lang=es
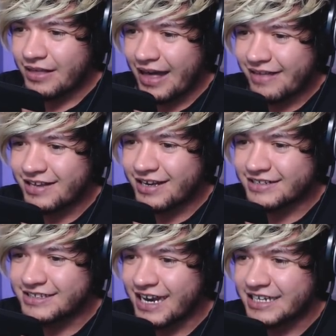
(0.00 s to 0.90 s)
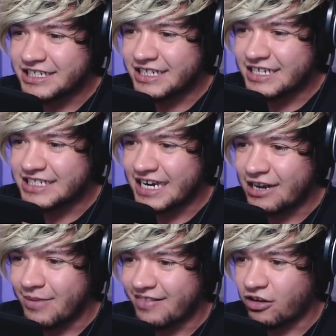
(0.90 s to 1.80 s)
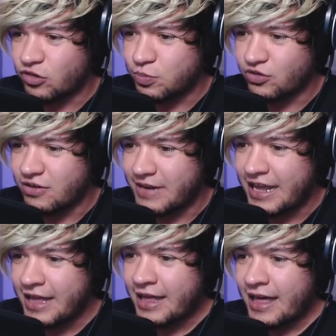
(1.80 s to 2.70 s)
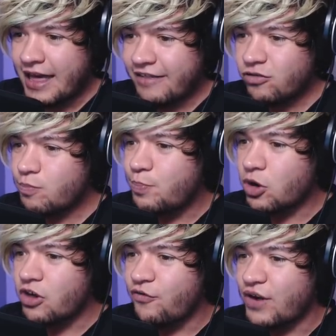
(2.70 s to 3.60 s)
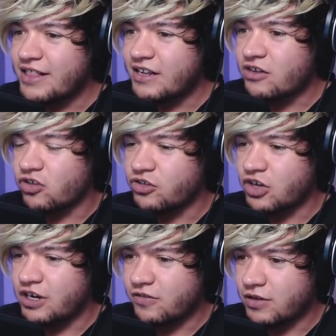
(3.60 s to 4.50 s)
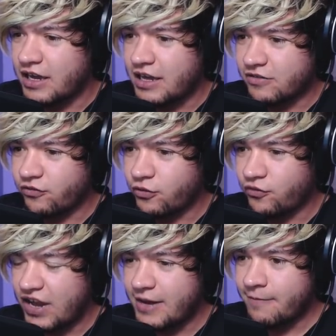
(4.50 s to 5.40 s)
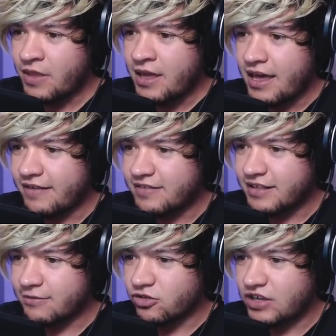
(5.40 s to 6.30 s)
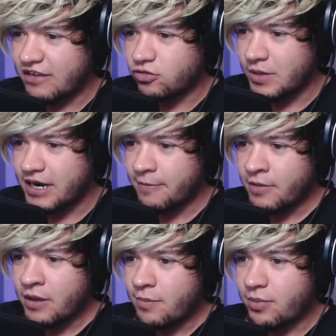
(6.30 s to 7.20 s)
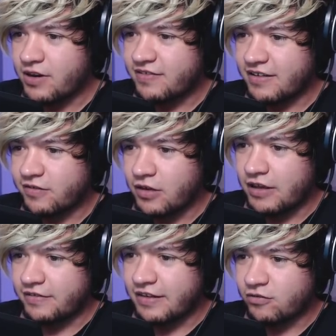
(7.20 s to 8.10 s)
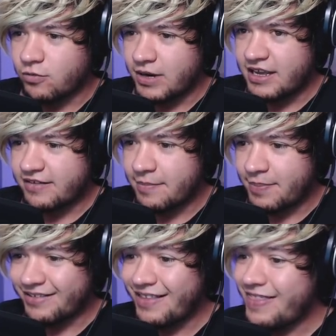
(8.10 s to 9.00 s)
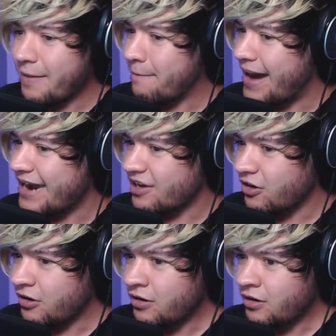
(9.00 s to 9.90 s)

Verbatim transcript: hacer que esta gallina llegue lo más lejos posible. Es un poco diferente en los controles, ok, eso fue un fail. Este, tenemos que subir por estas, estas tuberías que parecen de Mario.